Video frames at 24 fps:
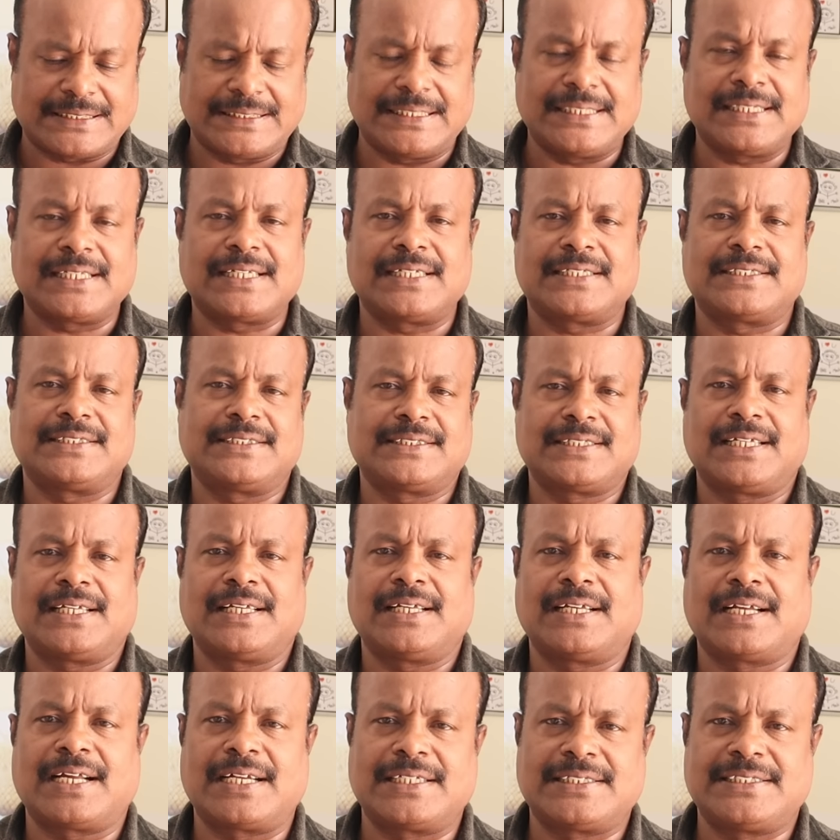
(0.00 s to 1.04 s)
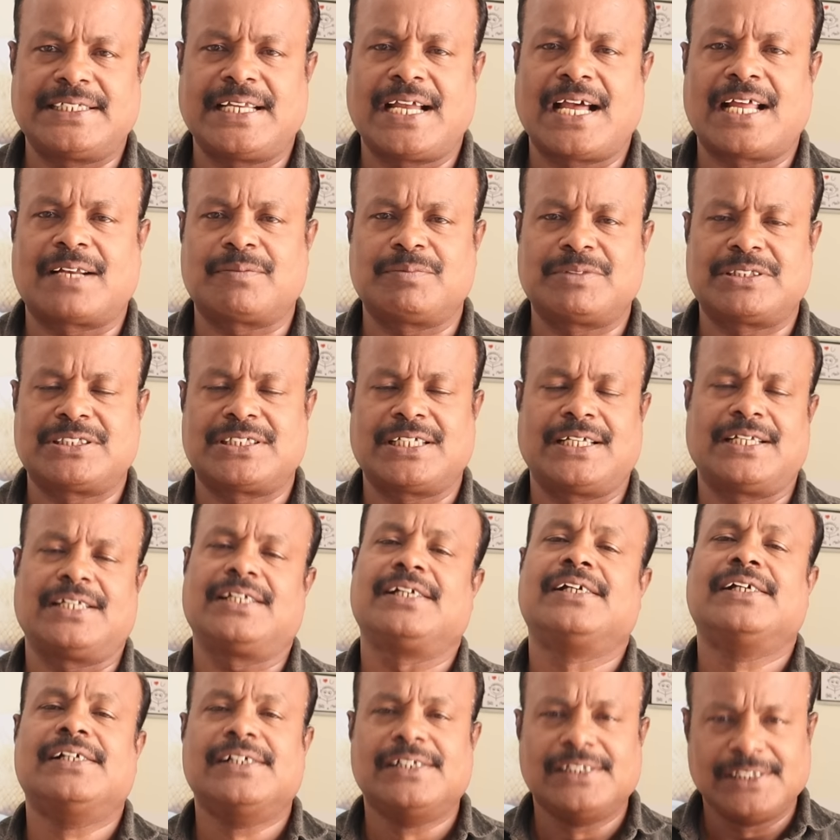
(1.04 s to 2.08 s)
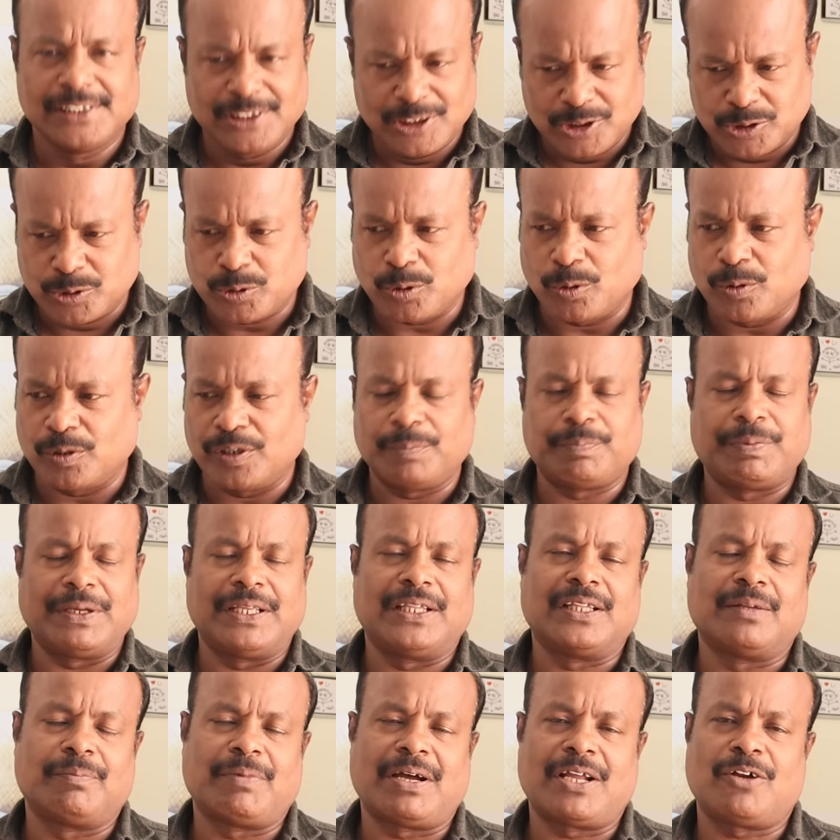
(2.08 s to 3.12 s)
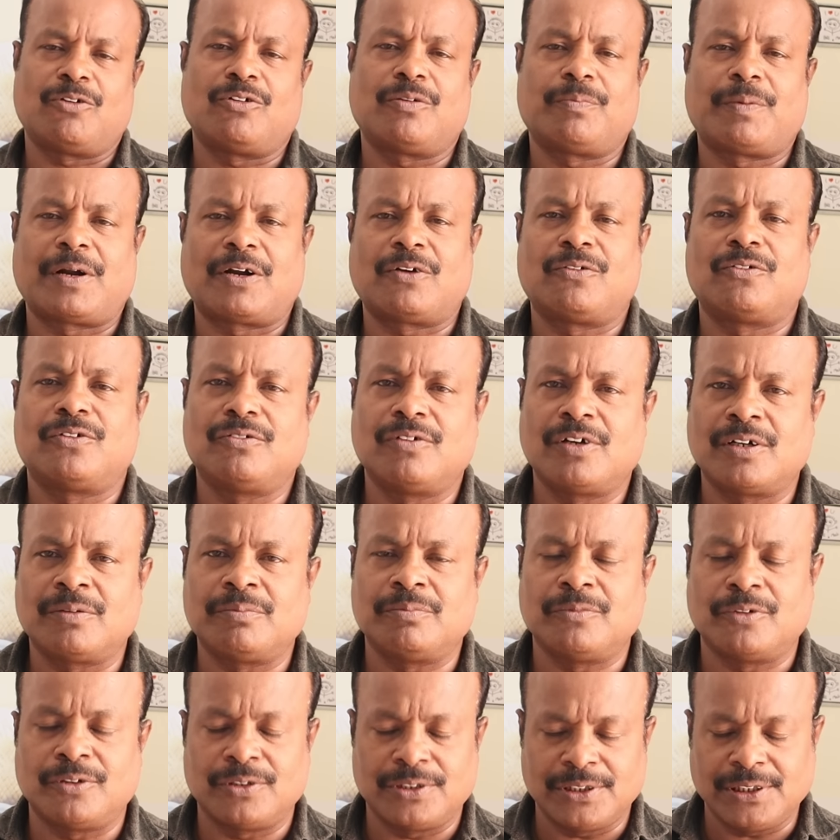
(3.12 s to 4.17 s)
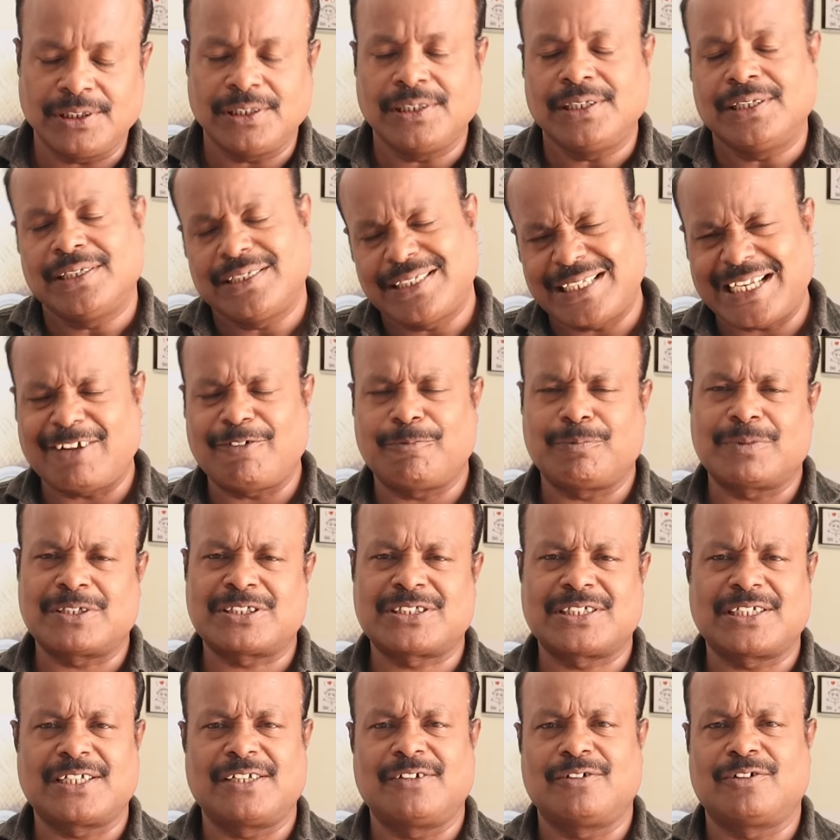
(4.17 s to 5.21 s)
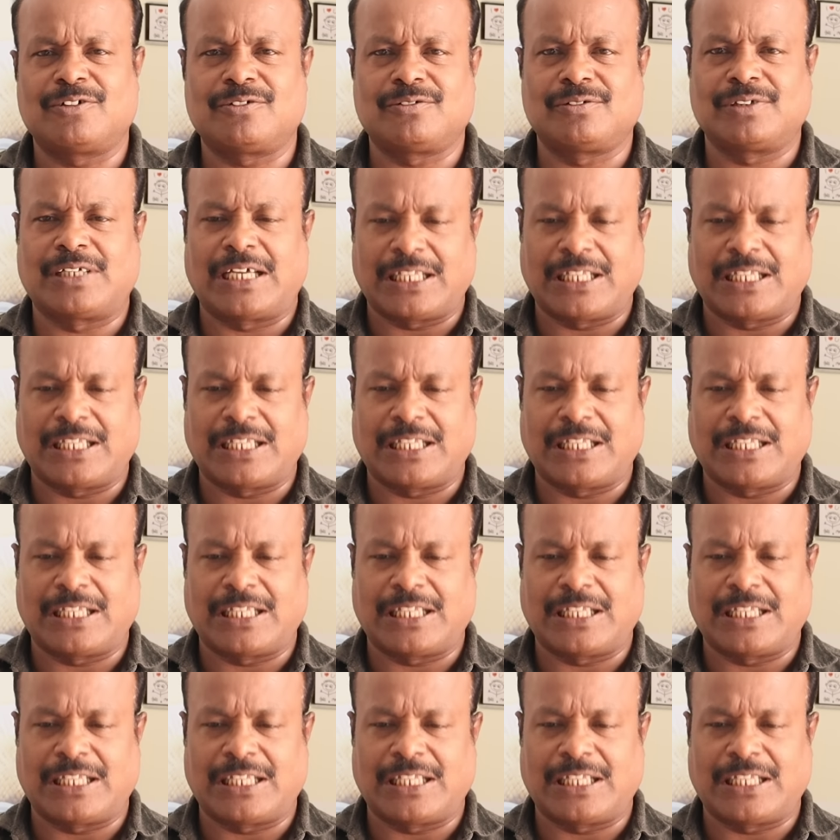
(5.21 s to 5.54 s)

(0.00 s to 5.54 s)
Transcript: அரசியல் கட்சி த கட்சியை ஆரம்பிச்சிட்டாரு ஸோ இப்போ இந்த மாதிரி ஒரு படம் ஒன்று வரும்போது நிறைய விமர்சனங்கள் வரும்